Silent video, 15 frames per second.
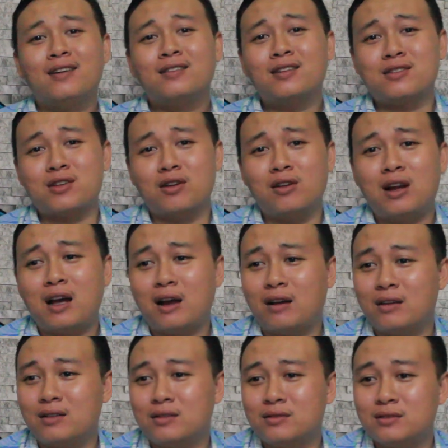thật sự
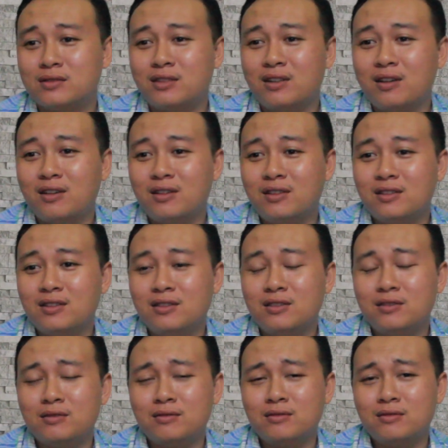là
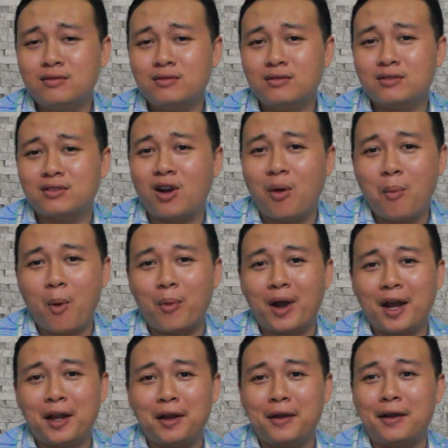nó có một
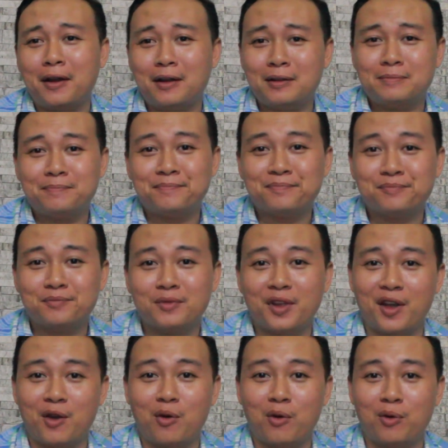cái
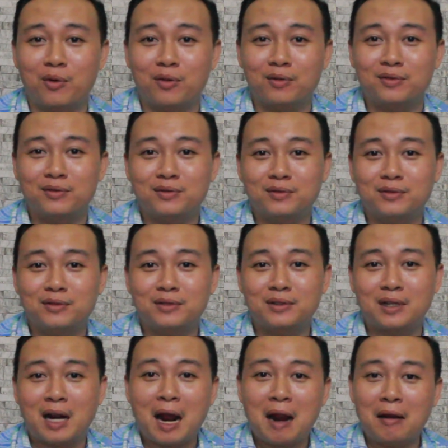điều
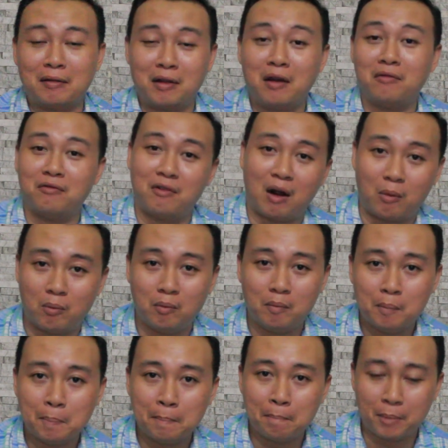khá là thất vọng.
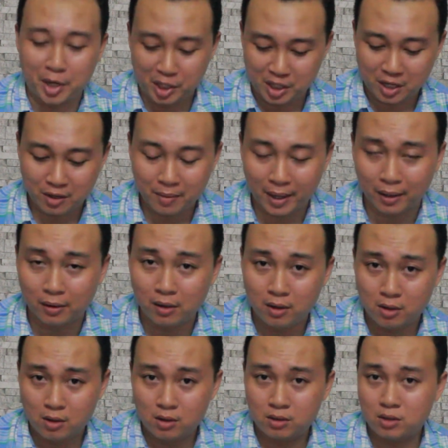Bởi vì sao các bạn?
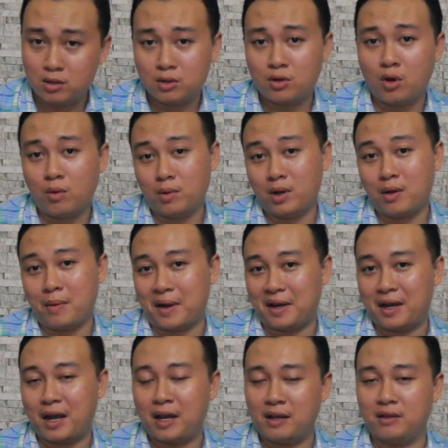Nên chốt với các
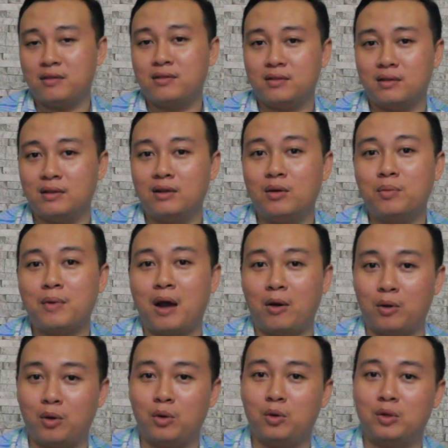bạn ngay từ lúc
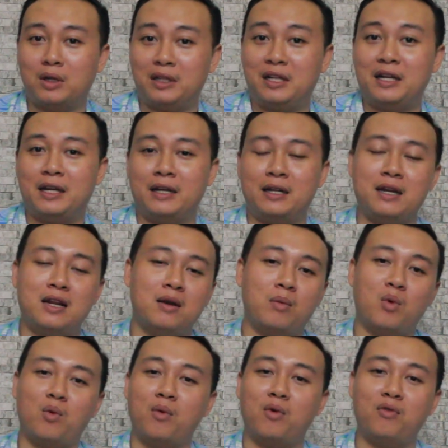đầu luôn là thế này. Đây là
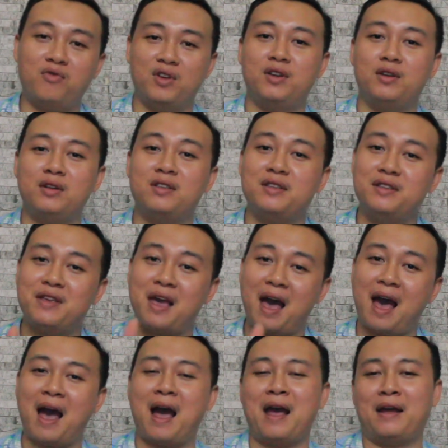bộ phim nó
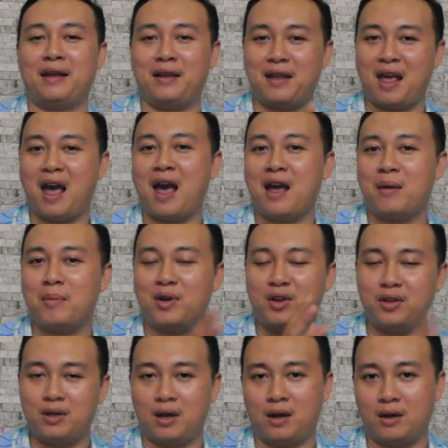dài, dai mà nó
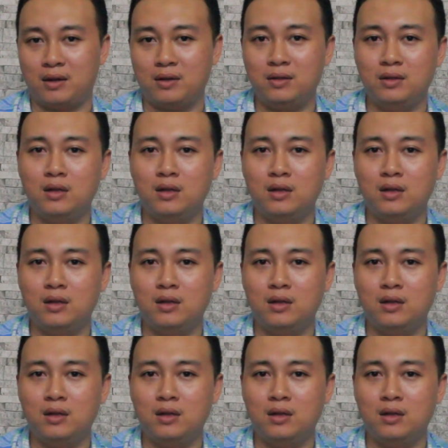dở.